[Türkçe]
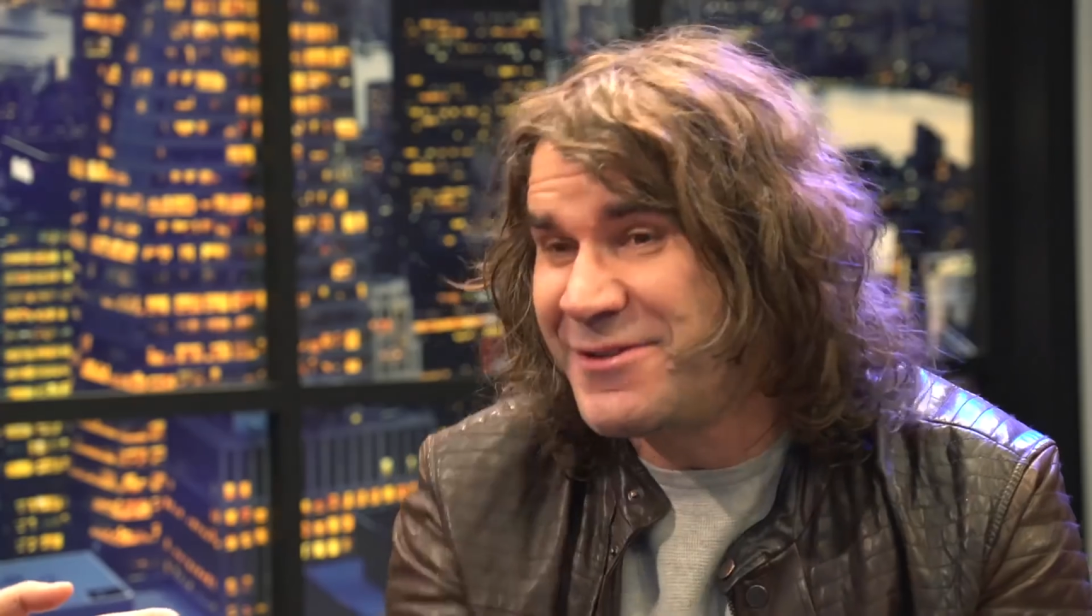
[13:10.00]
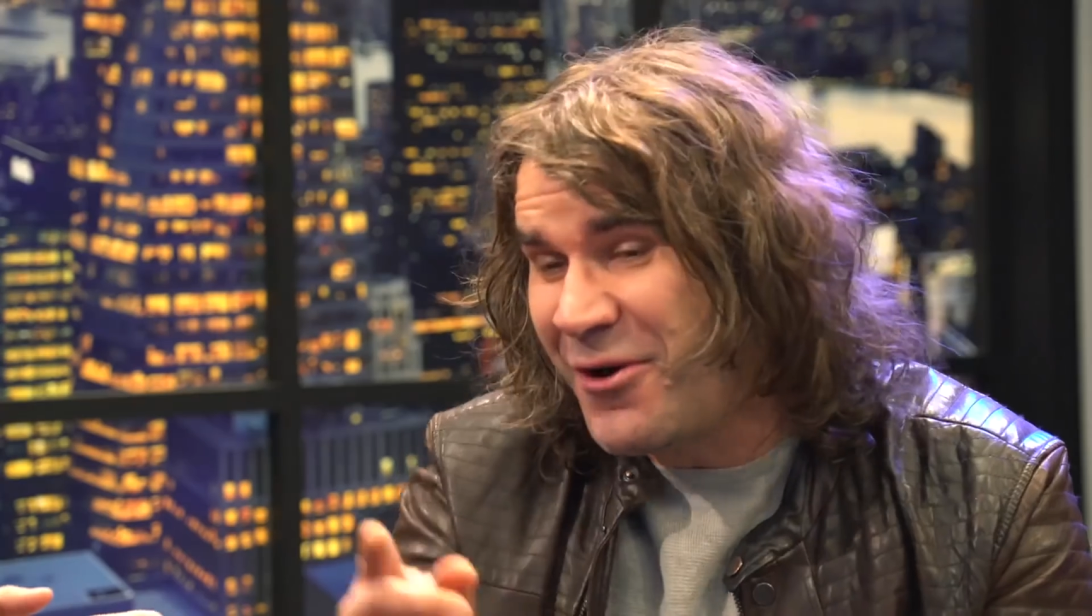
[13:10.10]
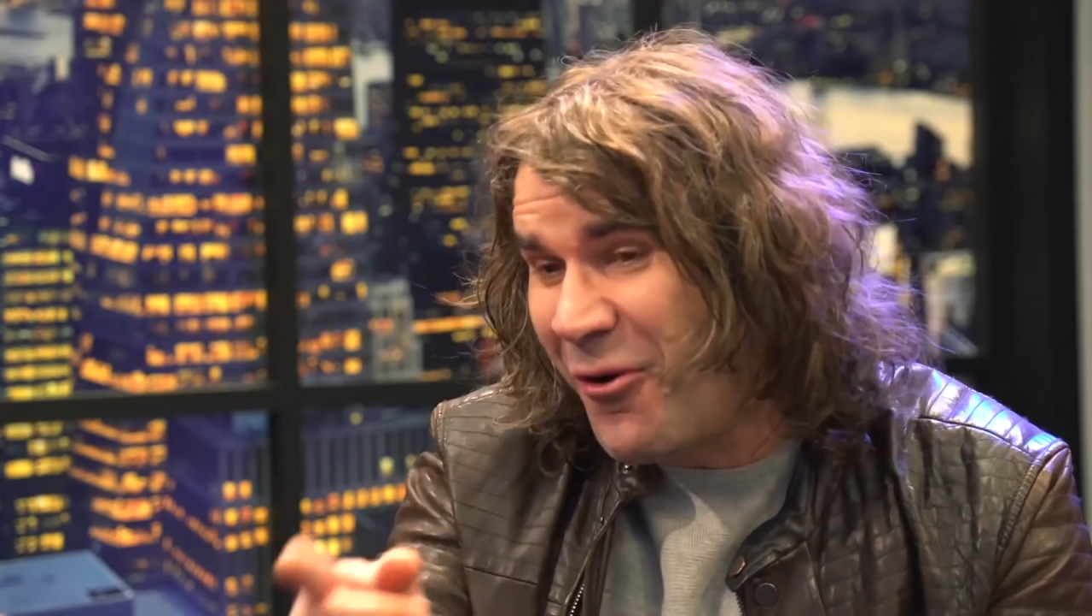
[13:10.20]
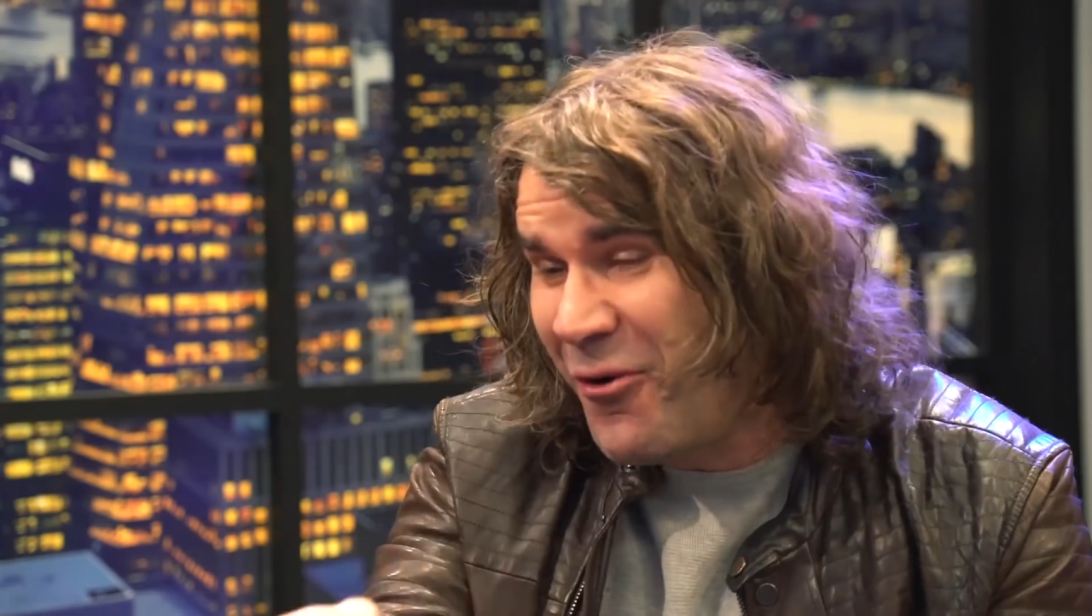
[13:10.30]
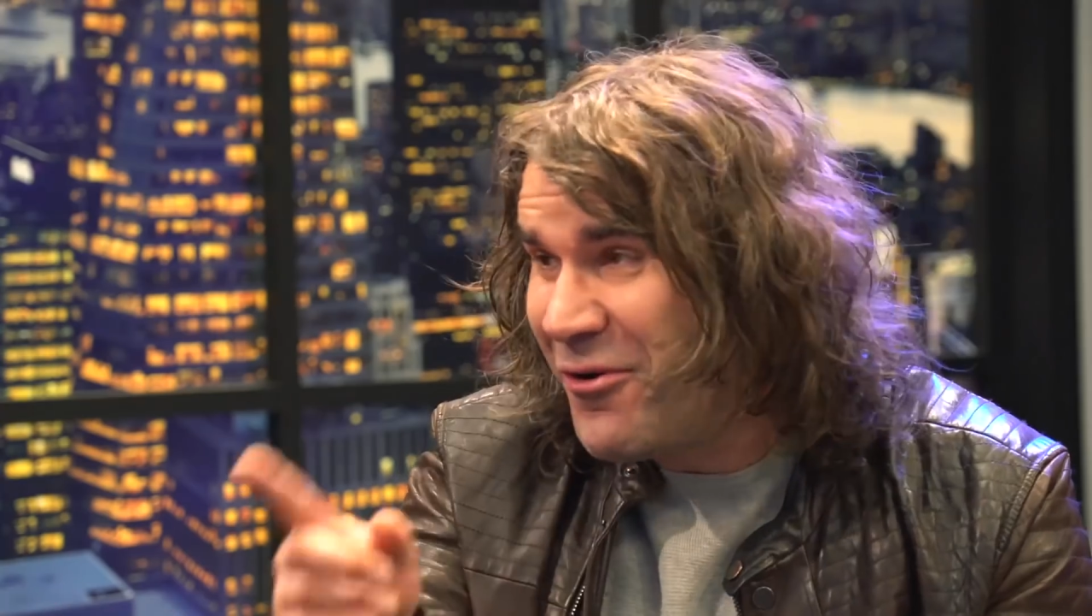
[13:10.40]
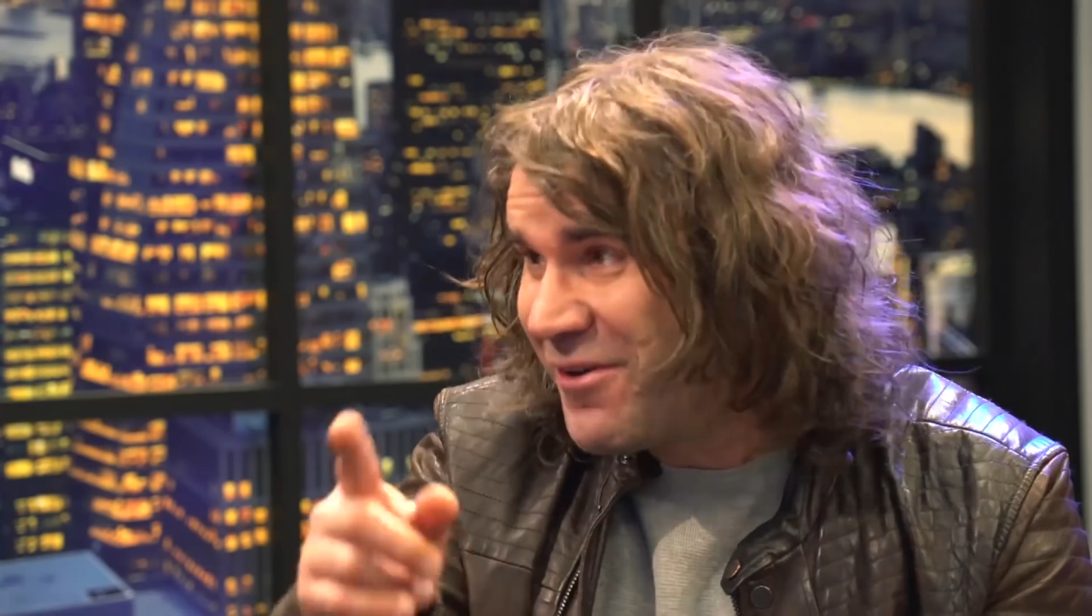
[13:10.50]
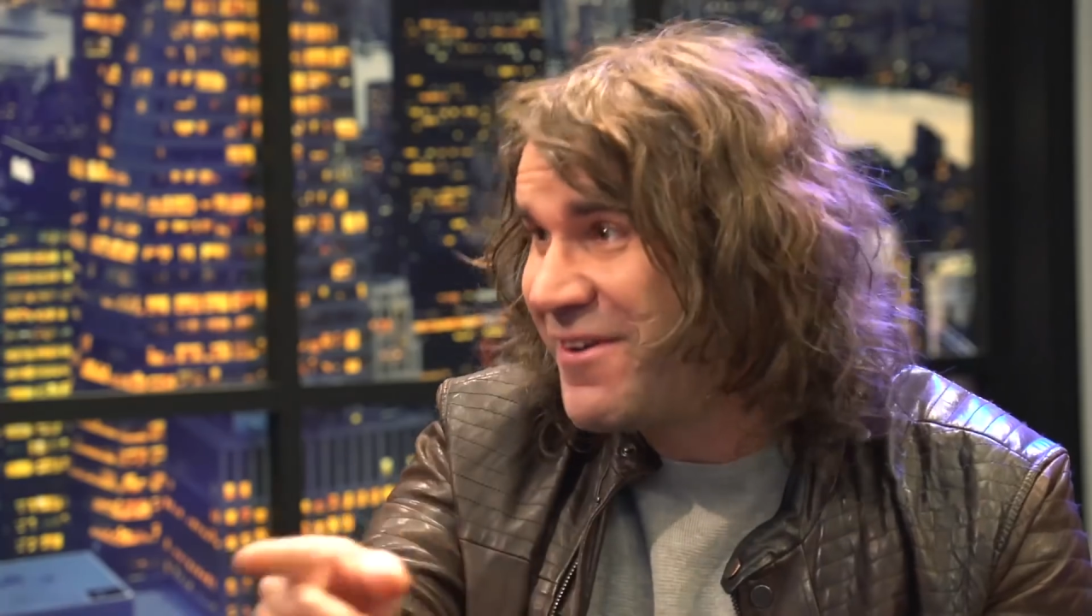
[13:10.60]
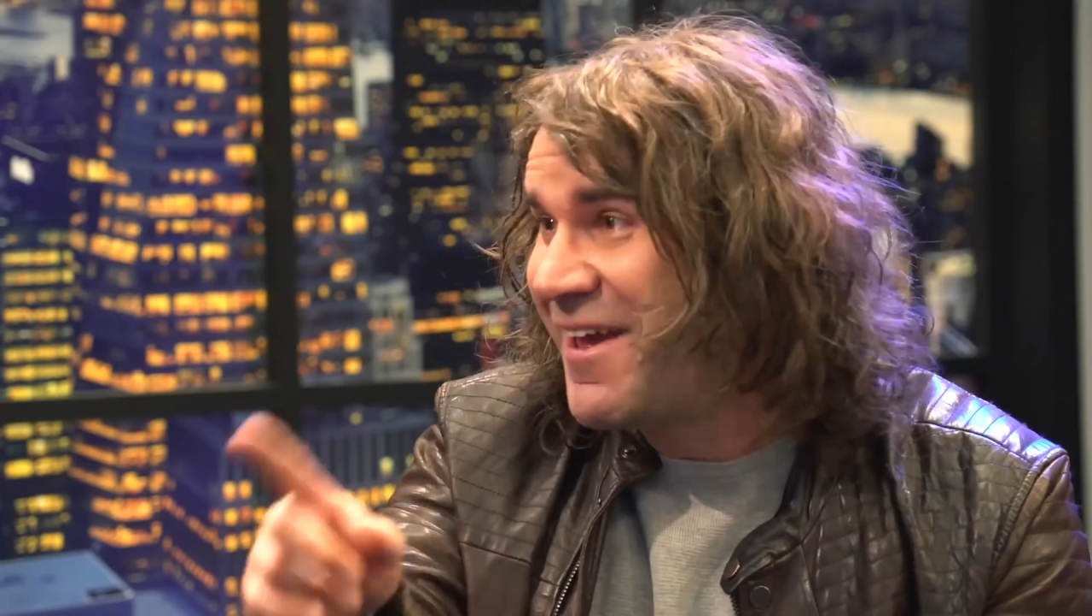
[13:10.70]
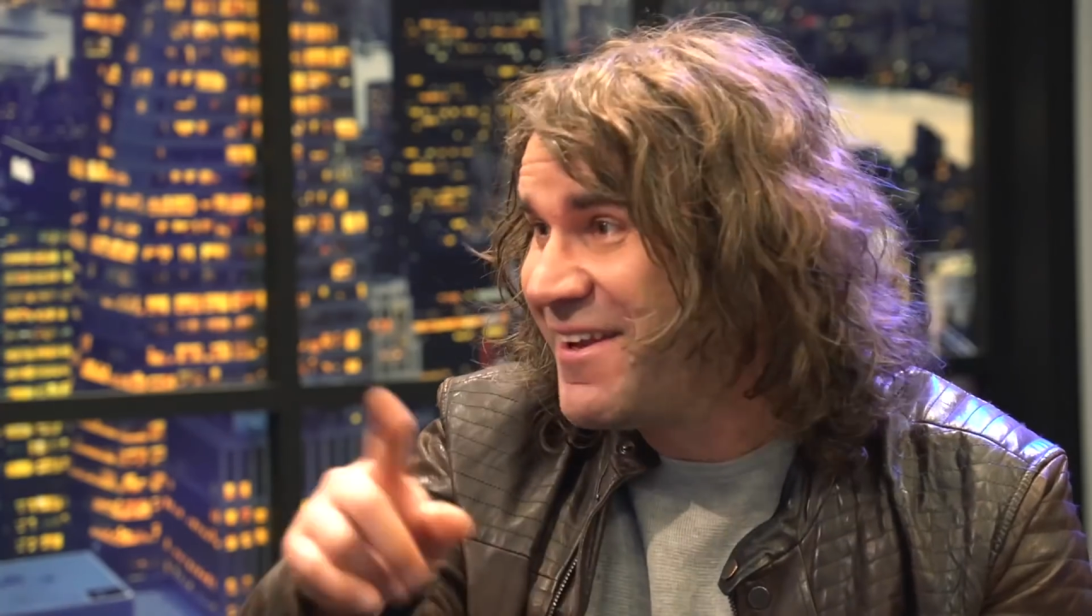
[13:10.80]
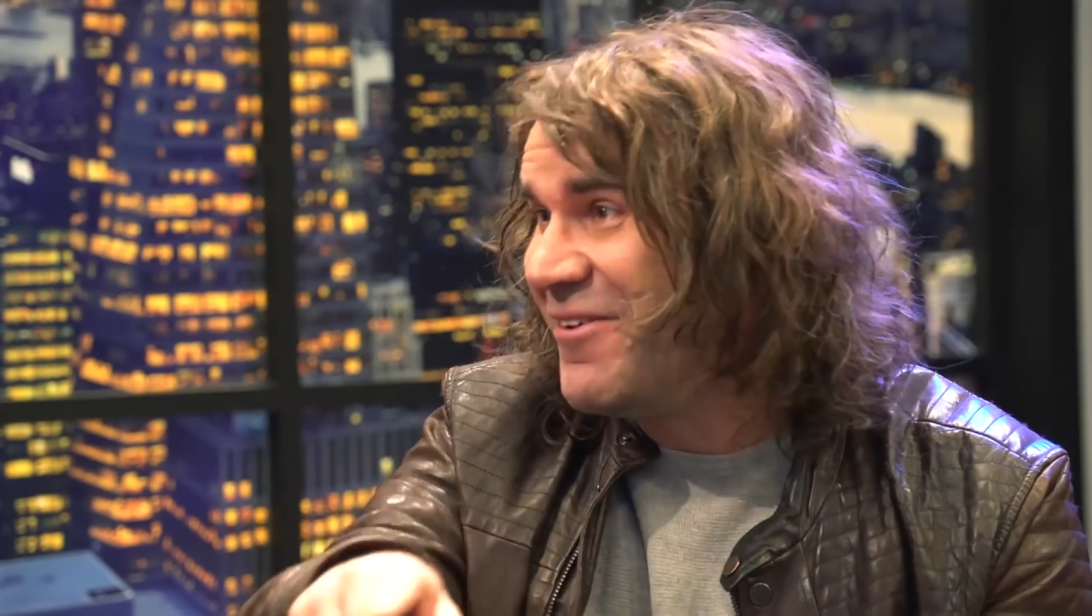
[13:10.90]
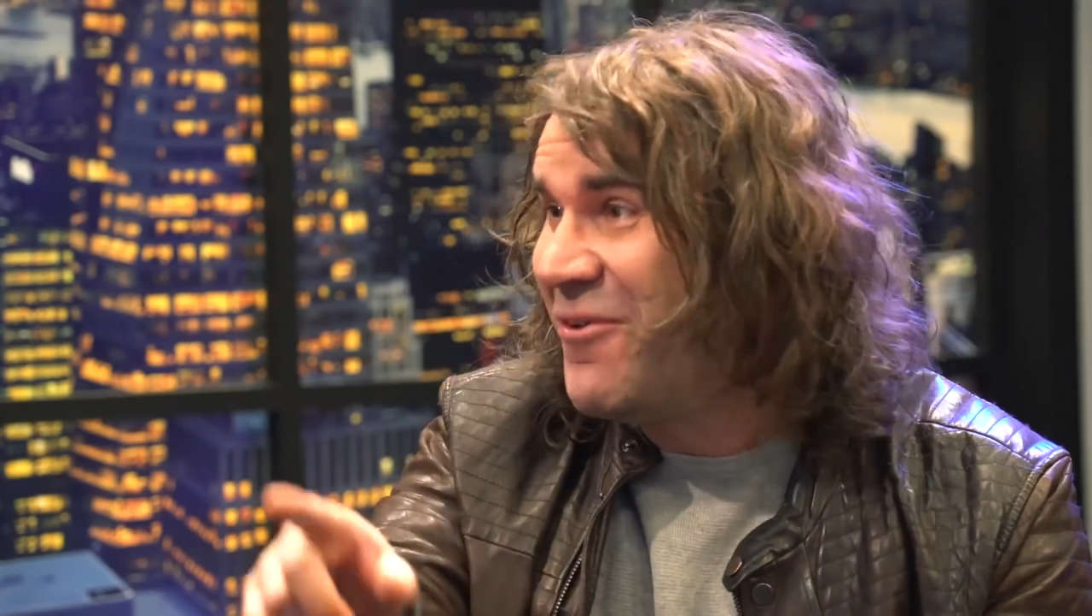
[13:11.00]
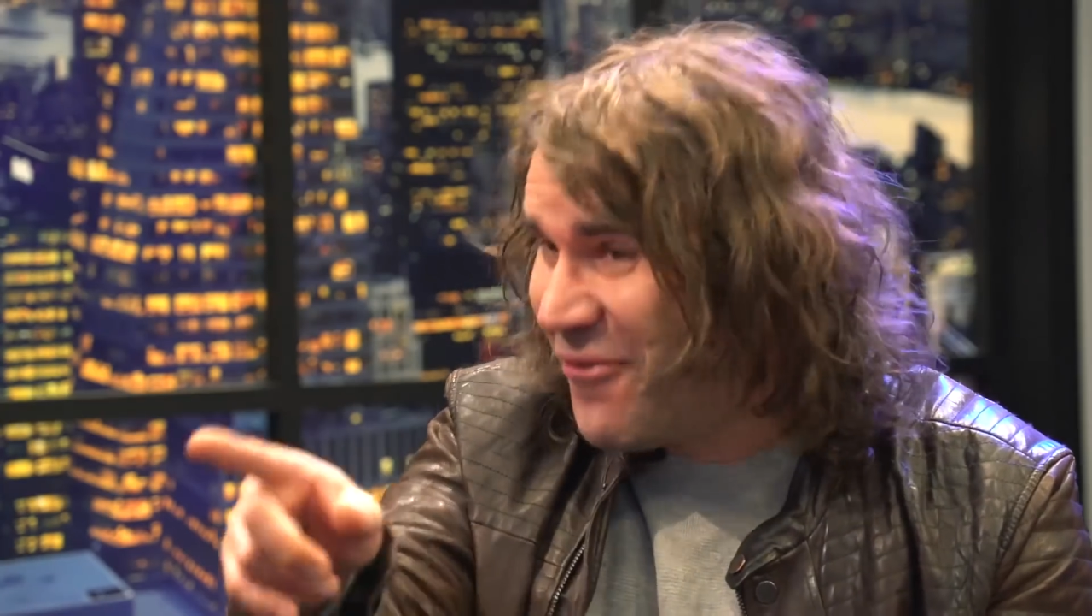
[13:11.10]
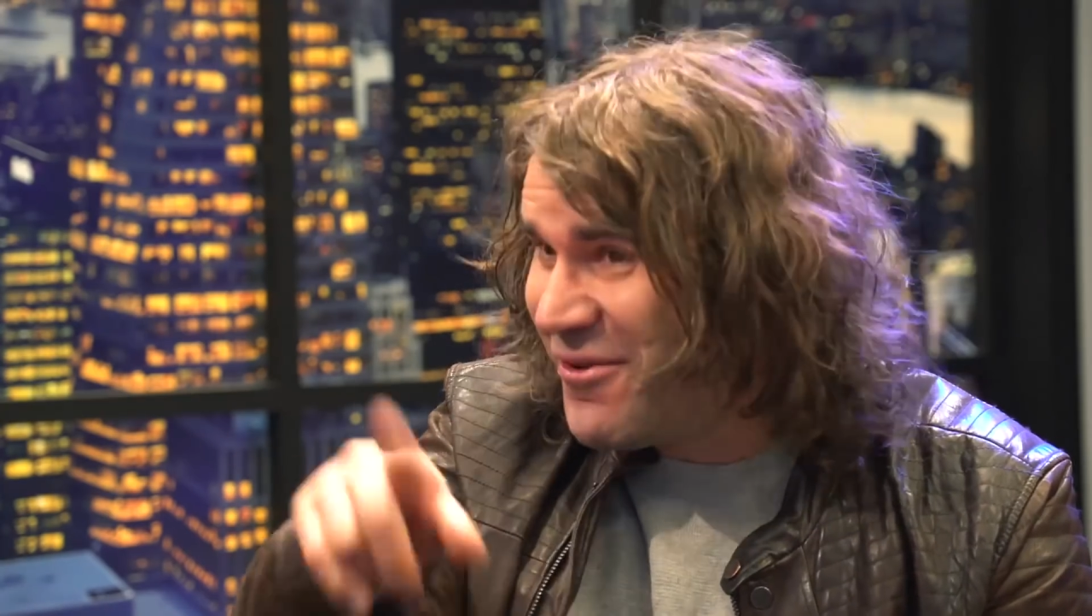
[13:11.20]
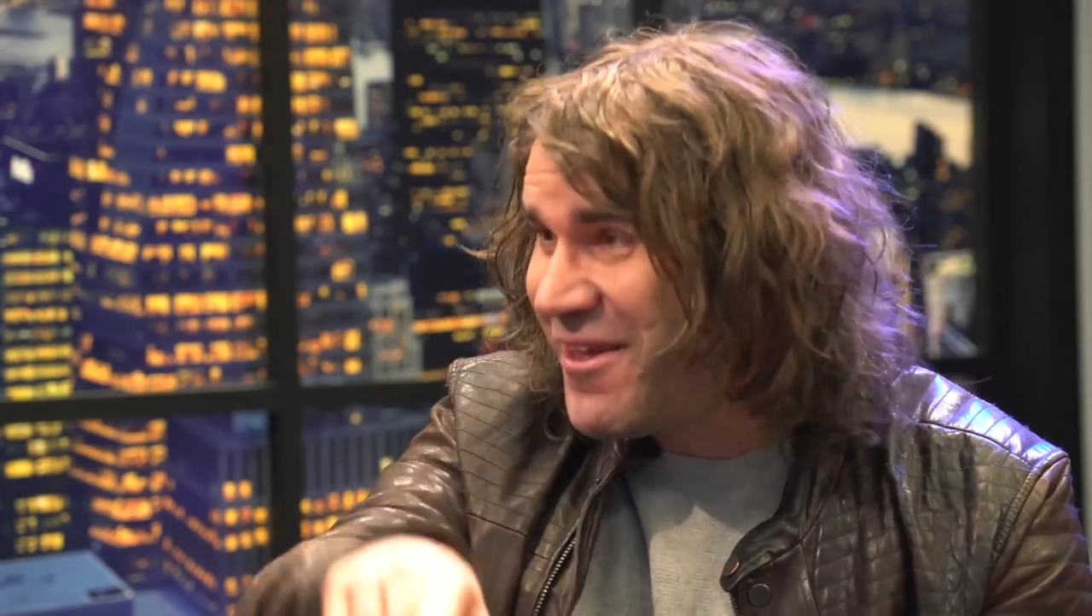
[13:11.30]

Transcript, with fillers: Aslında o kendi o,